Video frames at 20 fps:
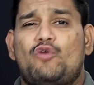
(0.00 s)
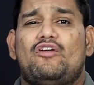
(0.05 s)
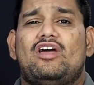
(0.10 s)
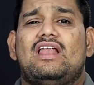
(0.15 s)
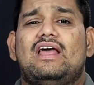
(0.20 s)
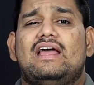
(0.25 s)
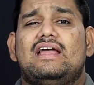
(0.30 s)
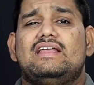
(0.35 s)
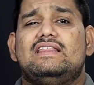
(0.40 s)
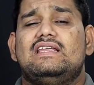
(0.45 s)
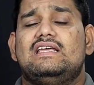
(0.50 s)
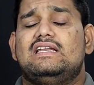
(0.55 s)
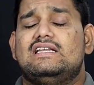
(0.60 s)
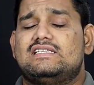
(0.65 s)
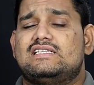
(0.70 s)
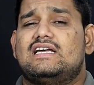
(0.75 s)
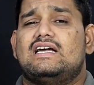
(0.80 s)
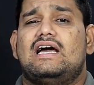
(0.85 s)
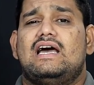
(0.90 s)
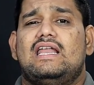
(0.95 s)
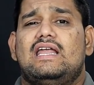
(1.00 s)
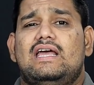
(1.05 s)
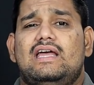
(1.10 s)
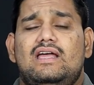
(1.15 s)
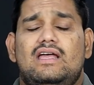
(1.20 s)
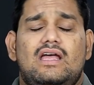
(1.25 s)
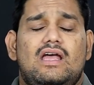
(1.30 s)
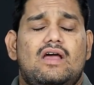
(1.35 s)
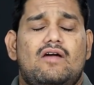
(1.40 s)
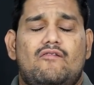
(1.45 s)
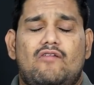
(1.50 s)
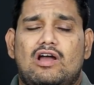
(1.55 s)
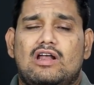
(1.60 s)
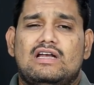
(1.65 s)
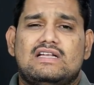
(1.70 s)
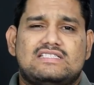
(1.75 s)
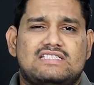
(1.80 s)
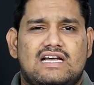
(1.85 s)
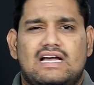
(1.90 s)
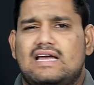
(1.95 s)
ఒకవేళ ఇది నిజంగానే
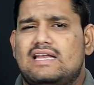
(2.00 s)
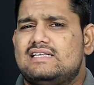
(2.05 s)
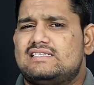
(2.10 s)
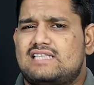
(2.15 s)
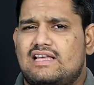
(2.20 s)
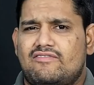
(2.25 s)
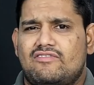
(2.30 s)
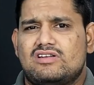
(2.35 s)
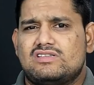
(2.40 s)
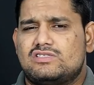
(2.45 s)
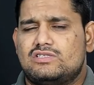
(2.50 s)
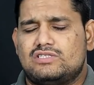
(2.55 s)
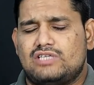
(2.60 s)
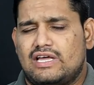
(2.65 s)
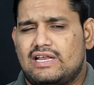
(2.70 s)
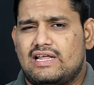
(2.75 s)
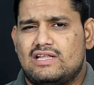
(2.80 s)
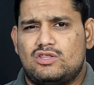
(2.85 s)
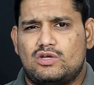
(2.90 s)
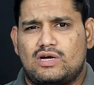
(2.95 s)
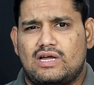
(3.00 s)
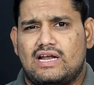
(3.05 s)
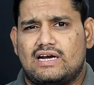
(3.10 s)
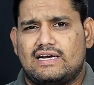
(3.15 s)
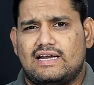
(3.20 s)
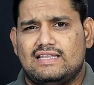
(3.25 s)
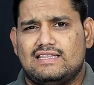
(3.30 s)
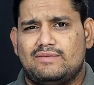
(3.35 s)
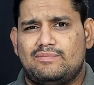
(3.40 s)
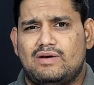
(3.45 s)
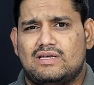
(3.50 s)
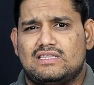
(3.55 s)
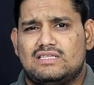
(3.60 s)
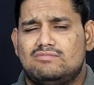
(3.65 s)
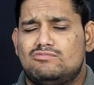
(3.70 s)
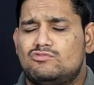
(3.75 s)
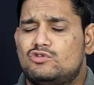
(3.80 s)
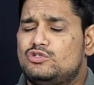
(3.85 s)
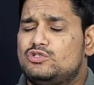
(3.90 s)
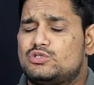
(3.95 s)
వాళ్ళు నిజంగానే సర్వర్స్ చైనాతో కనెక్ట్ అయితే
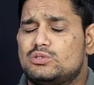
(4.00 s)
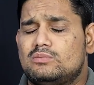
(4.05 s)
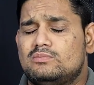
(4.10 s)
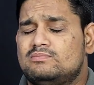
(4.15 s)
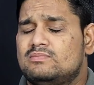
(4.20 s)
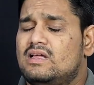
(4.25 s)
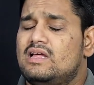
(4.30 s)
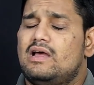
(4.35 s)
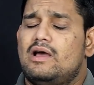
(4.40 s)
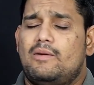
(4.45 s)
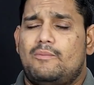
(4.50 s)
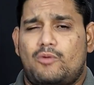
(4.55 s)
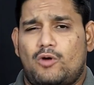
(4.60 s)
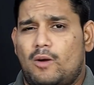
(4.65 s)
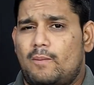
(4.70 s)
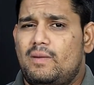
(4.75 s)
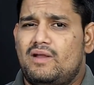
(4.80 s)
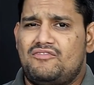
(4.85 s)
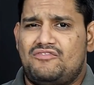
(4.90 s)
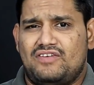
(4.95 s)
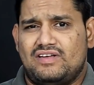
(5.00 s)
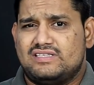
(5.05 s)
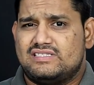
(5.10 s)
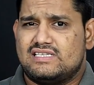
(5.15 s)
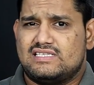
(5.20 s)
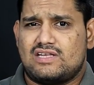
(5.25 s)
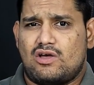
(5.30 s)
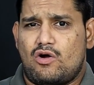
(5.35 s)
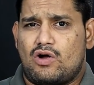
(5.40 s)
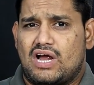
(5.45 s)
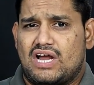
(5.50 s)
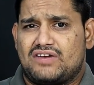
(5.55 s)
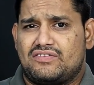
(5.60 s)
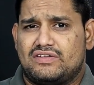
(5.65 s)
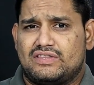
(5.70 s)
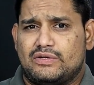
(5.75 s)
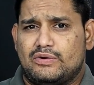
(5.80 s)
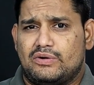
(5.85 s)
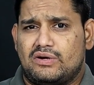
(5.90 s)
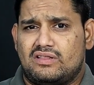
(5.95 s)
మాత్రం కొంచెం ప్రాబ్లం ఫేస్ చేసే అవకాశం
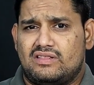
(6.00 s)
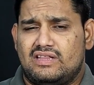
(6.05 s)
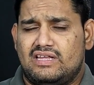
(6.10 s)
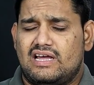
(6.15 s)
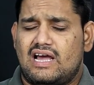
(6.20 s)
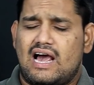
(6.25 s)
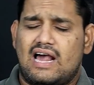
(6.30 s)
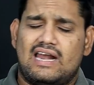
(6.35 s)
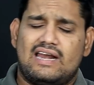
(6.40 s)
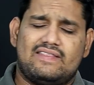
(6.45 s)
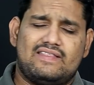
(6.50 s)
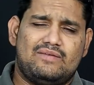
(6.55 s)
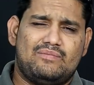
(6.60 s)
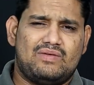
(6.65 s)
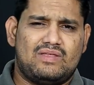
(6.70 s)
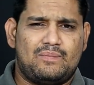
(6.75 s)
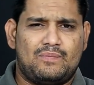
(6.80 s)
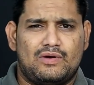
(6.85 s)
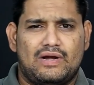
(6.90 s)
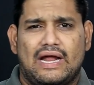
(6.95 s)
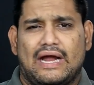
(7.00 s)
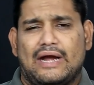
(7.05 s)
అయితే ఉంటుంది ఆల్రెడీ దీని మీద ఇప్పుడు